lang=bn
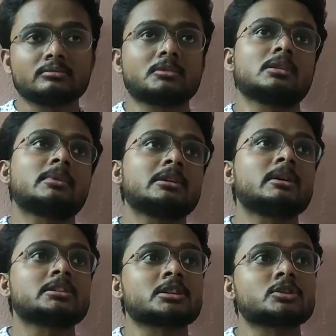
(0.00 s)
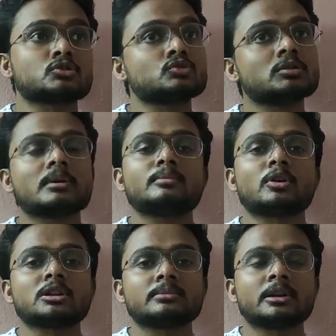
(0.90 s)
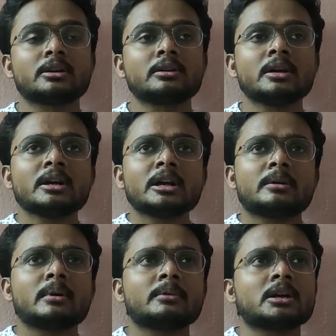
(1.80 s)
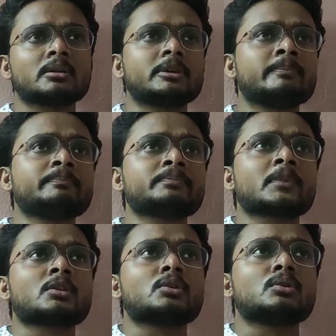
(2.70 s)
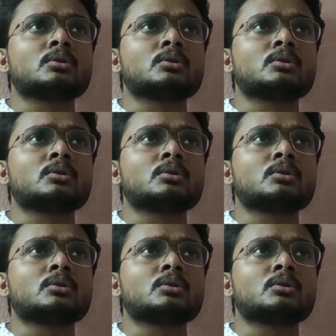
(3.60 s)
তার বাড়ির বাচ্চাকে সুন্দরভাবে পড়াতে পারেন এভাবে থাকবে তো